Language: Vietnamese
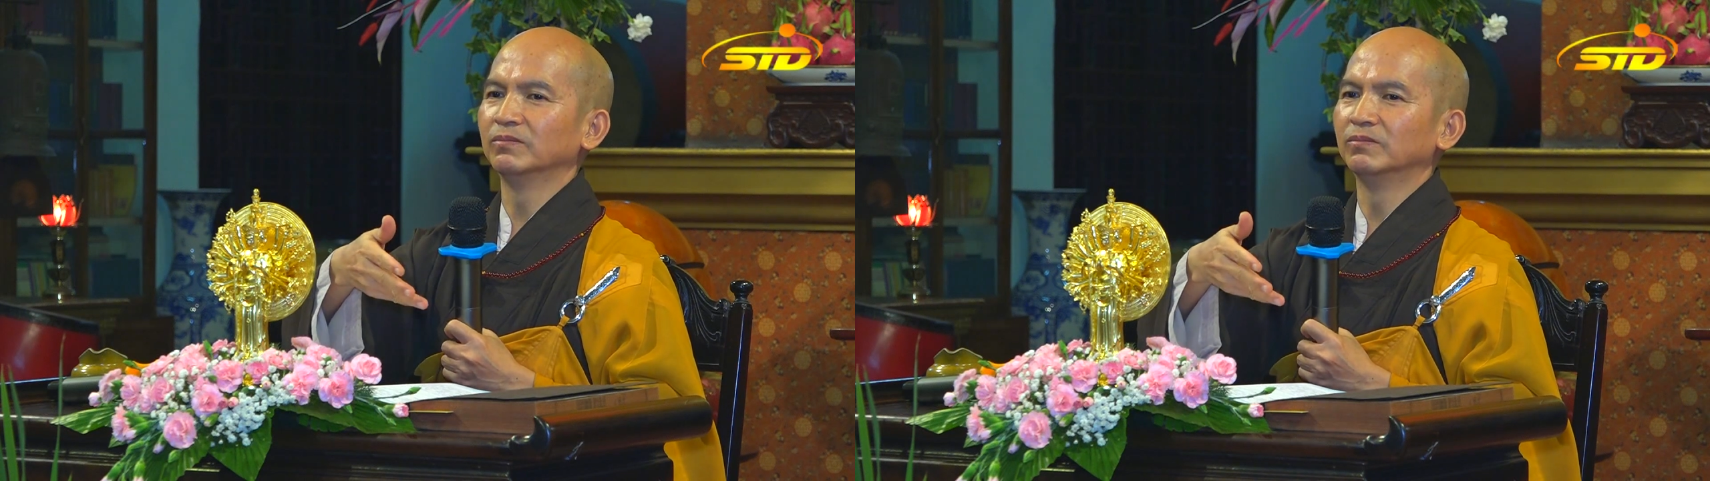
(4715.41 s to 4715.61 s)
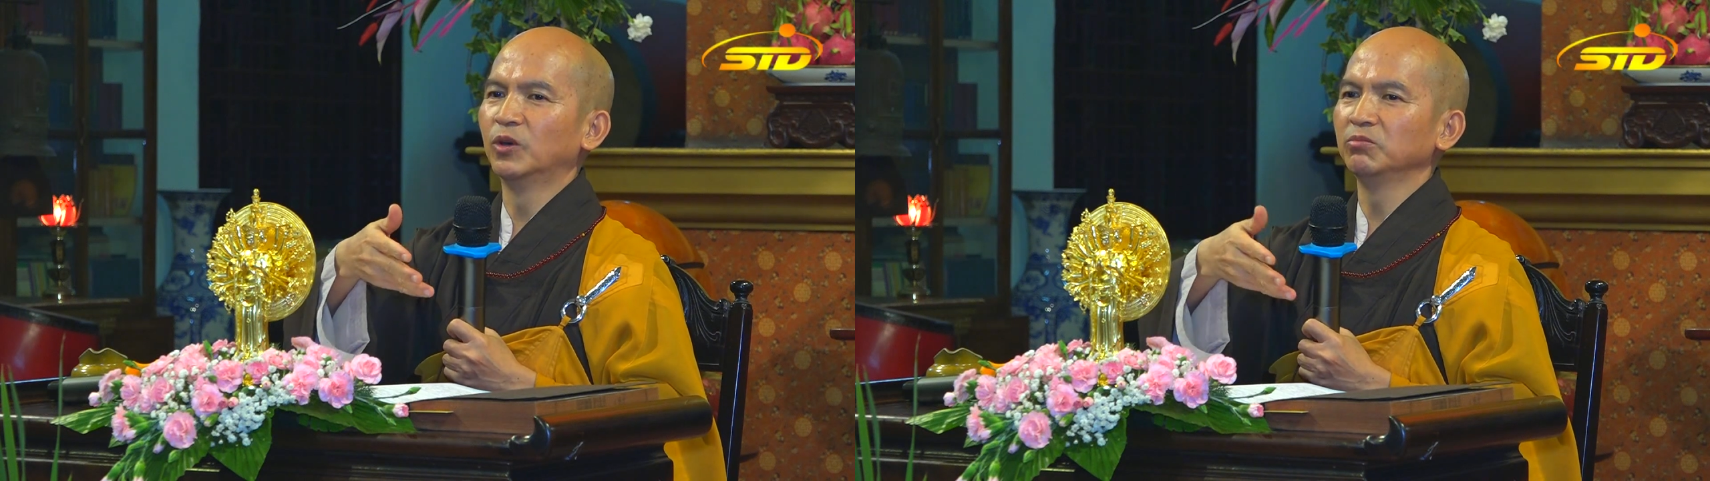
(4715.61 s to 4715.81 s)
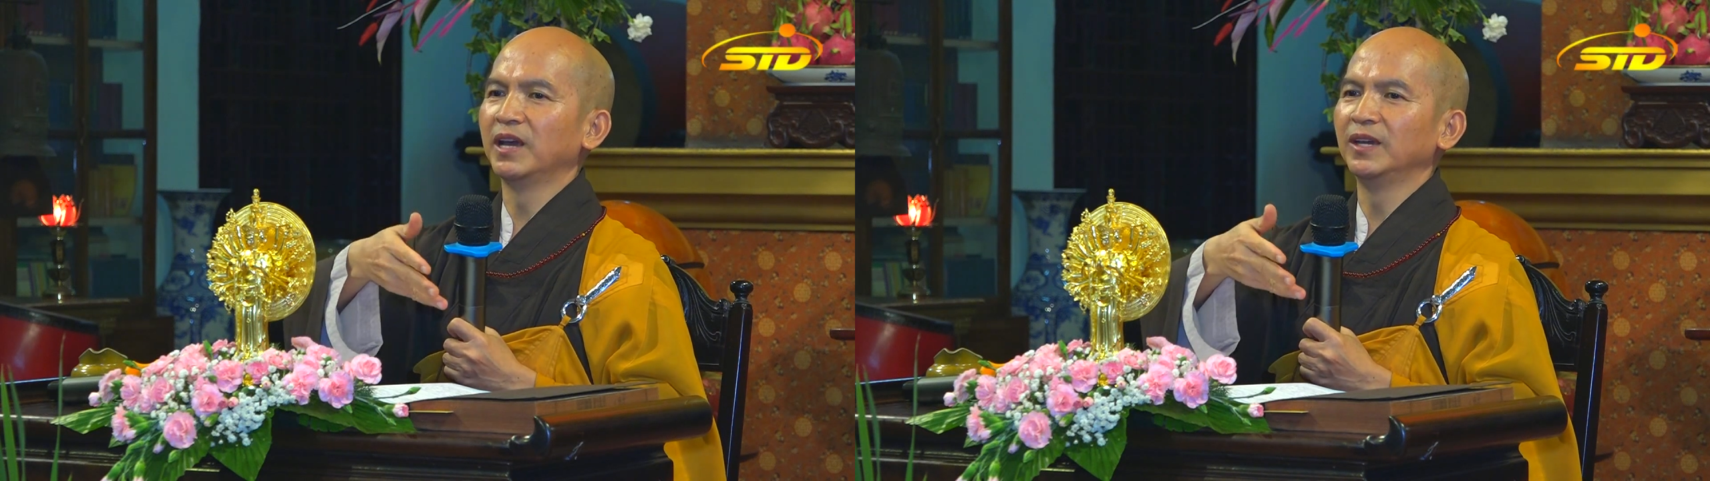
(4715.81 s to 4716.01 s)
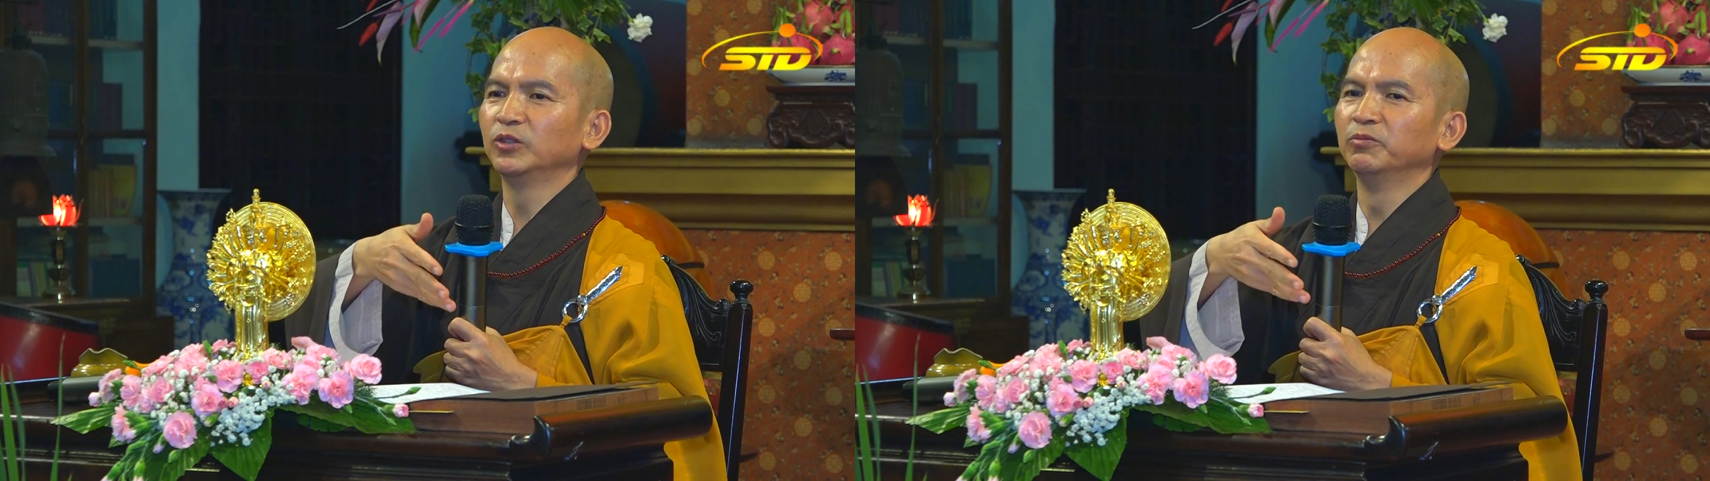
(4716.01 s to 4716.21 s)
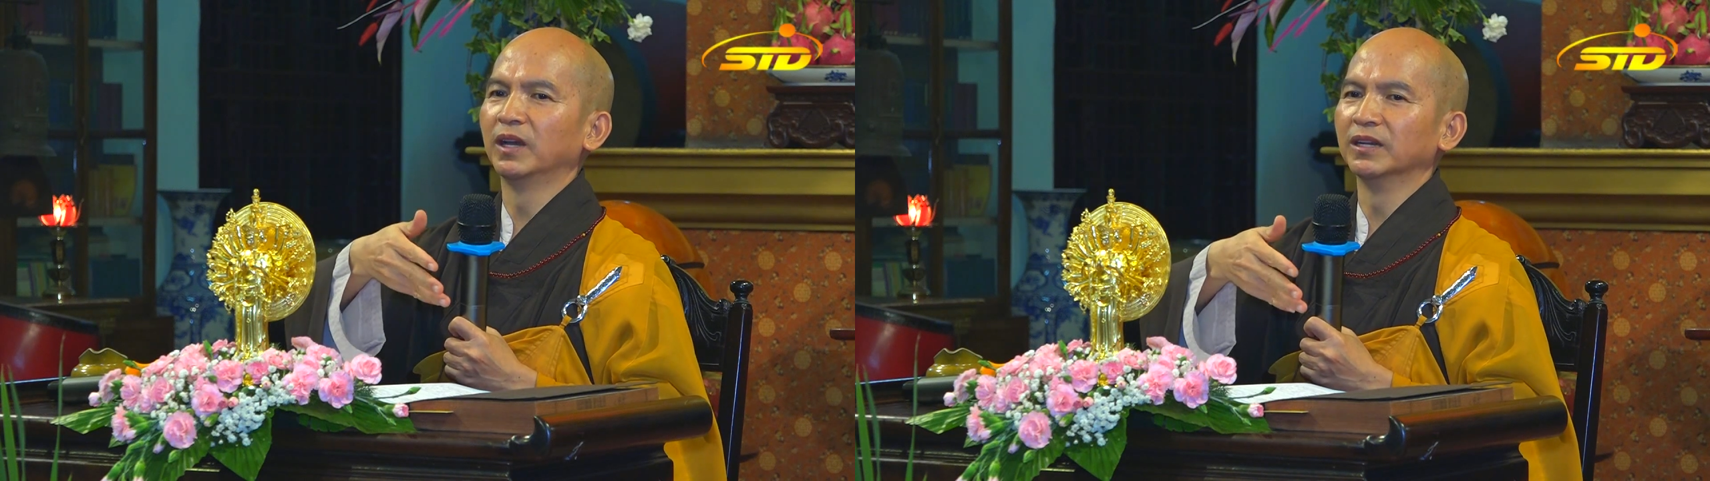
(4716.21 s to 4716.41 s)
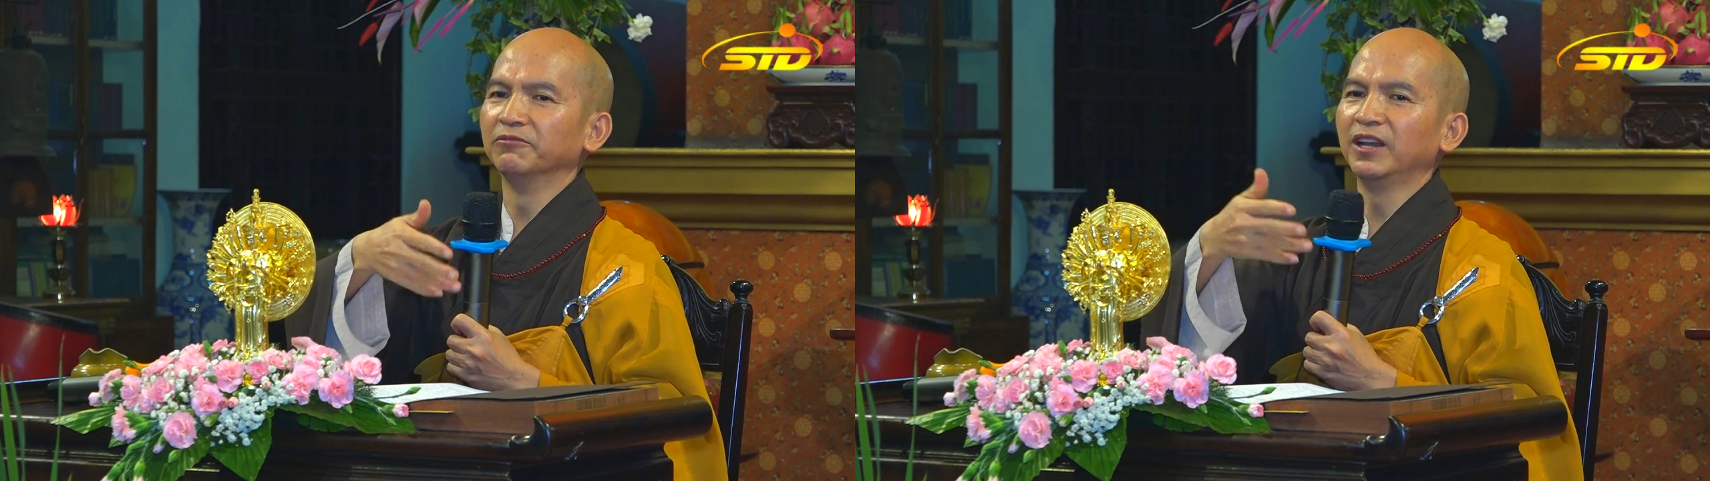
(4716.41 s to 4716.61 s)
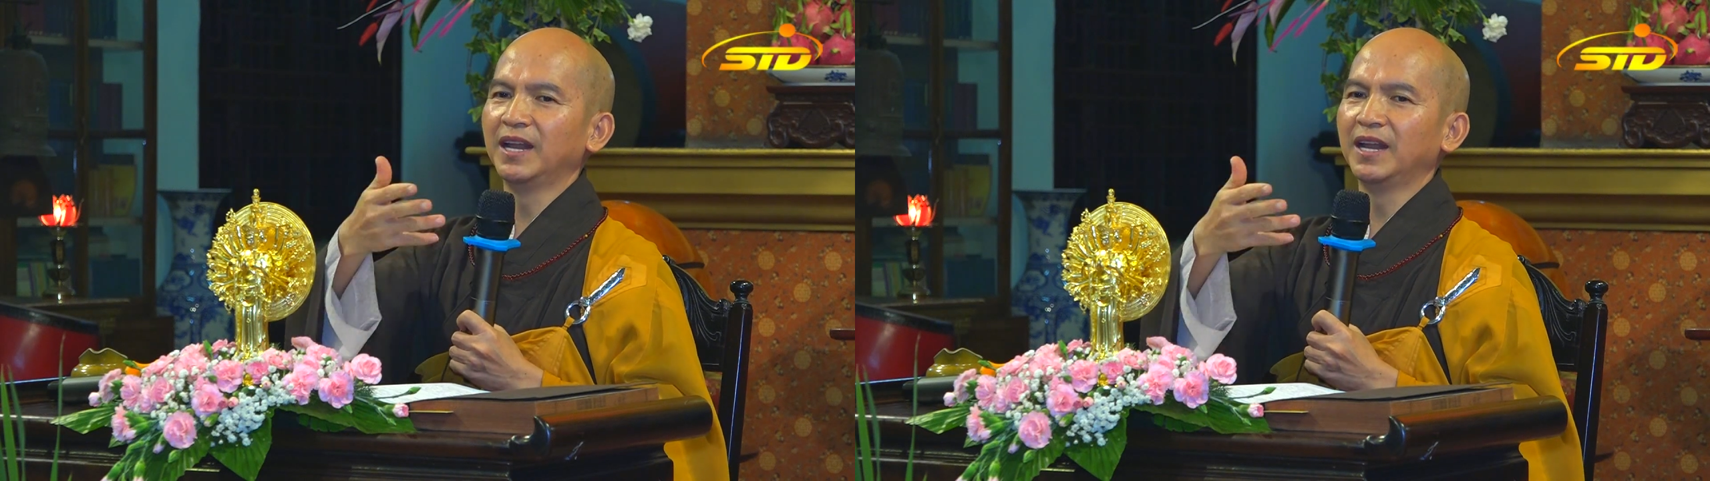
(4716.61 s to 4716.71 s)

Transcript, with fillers: môn đệ của mình là phải